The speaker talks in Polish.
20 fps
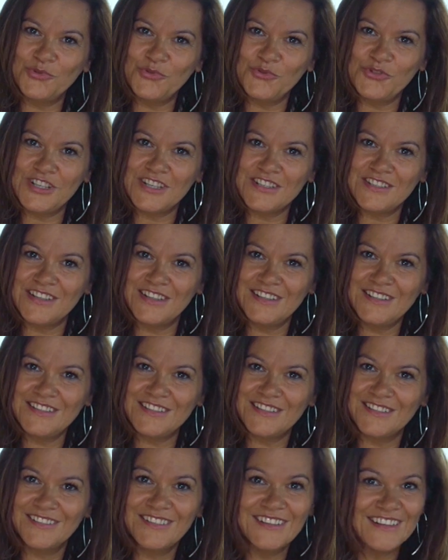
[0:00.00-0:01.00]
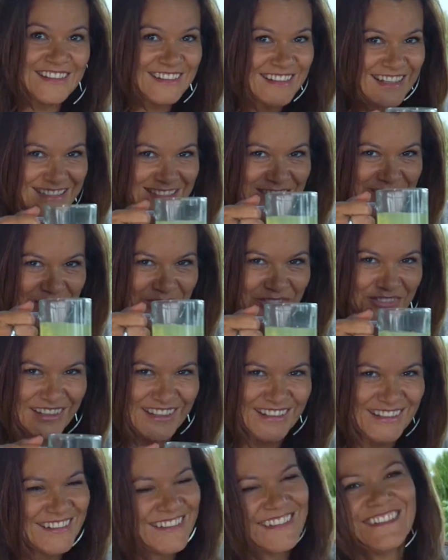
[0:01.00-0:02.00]
Q10 i na
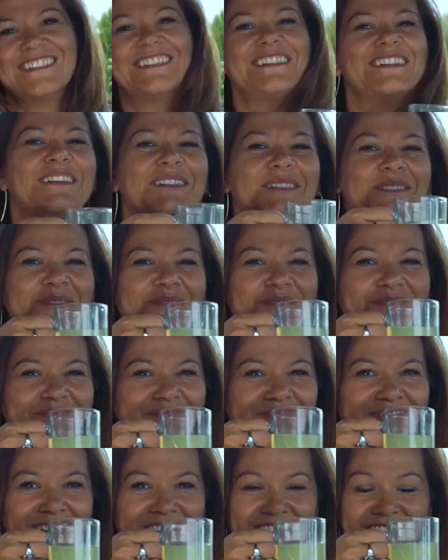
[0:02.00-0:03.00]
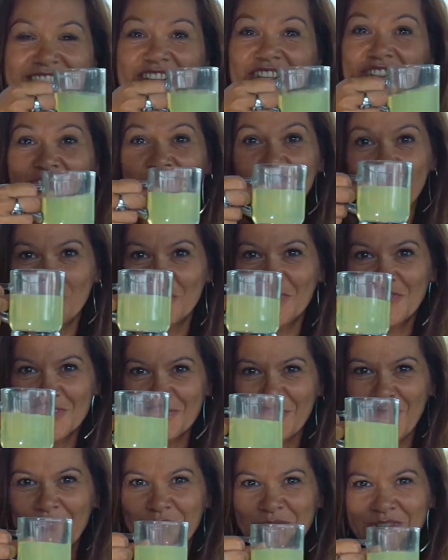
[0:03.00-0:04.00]
zdrowie. I jeszcze dobry w
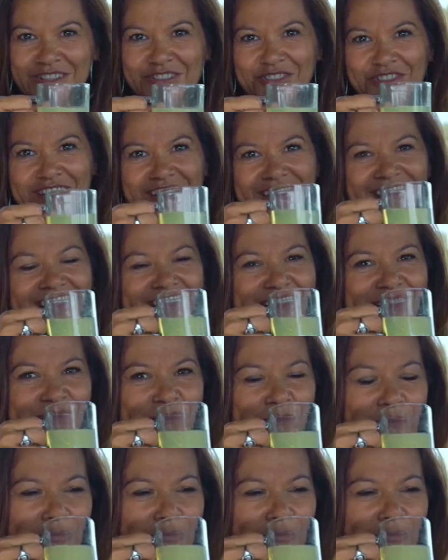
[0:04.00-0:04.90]
smaku na dodatek.